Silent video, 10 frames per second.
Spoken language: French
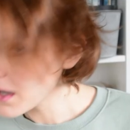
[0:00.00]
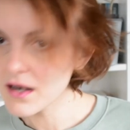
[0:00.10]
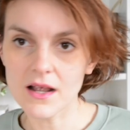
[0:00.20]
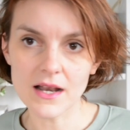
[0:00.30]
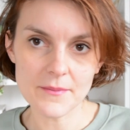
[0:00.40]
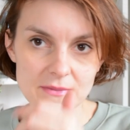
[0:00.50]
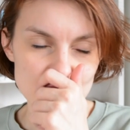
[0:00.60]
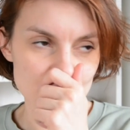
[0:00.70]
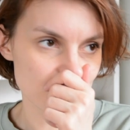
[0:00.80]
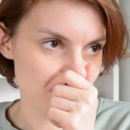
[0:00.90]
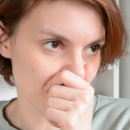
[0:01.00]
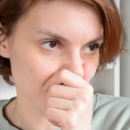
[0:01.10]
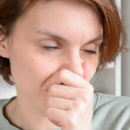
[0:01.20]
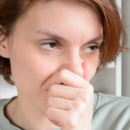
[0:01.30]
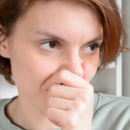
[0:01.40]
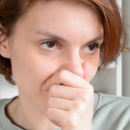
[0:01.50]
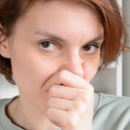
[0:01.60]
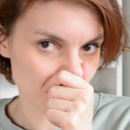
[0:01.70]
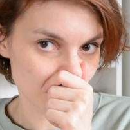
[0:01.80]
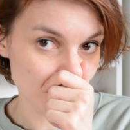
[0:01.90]
Oh là là, mais je suis un
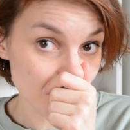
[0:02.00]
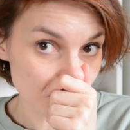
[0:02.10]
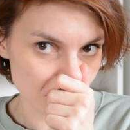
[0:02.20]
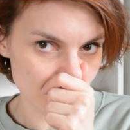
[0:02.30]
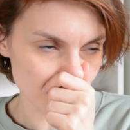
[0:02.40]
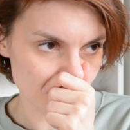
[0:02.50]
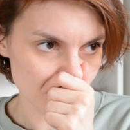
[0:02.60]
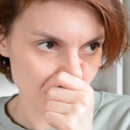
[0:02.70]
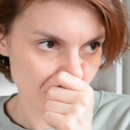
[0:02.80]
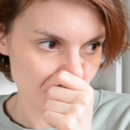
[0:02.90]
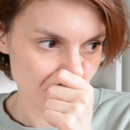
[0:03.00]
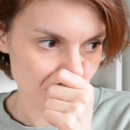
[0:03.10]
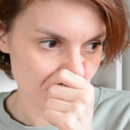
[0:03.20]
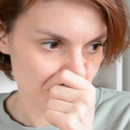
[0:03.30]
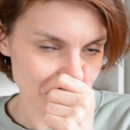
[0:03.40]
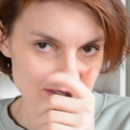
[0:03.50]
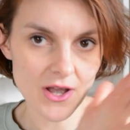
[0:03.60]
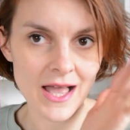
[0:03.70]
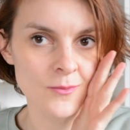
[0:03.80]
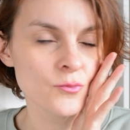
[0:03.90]
putain de mouton mais
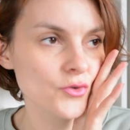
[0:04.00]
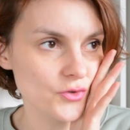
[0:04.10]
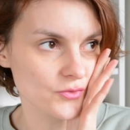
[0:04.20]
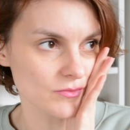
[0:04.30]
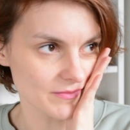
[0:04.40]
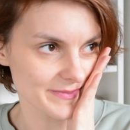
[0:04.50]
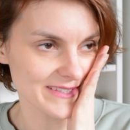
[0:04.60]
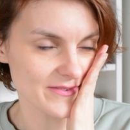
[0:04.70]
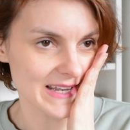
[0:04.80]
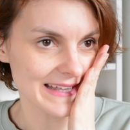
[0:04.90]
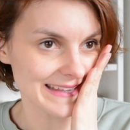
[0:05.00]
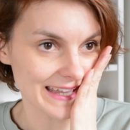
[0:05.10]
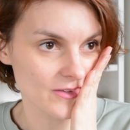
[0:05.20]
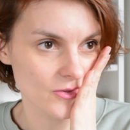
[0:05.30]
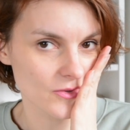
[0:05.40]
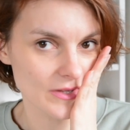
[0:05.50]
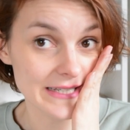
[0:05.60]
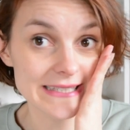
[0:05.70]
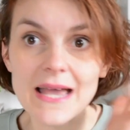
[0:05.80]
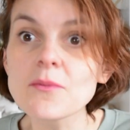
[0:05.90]
genre un mouton, mais qui fait la taille
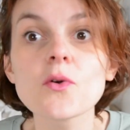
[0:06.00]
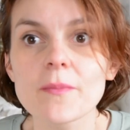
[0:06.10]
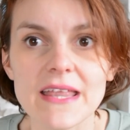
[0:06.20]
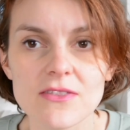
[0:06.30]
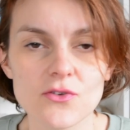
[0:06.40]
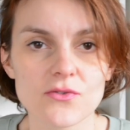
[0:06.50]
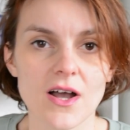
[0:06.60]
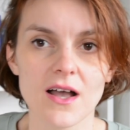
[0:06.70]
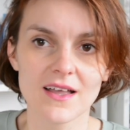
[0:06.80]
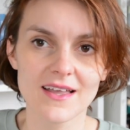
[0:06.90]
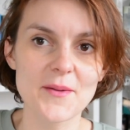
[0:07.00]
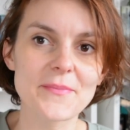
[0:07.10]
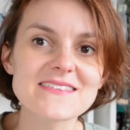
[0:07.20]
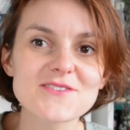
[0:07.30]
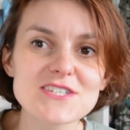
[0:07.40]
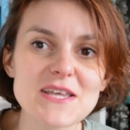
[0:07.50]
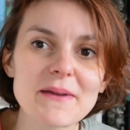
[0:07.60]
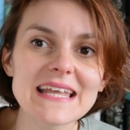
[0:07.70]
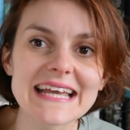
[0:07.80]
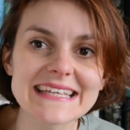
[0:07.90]
d'un camion ben, tu vois. Parce que
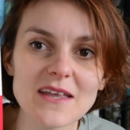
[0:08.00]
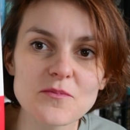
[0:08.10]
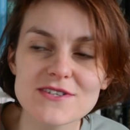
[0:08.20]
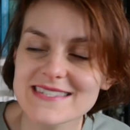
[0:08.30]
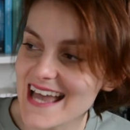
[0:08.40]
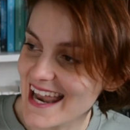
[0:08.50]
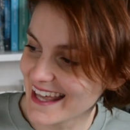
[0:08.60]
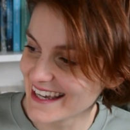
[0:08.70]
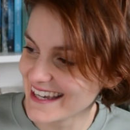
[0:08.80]
j'ai pris la carte postale.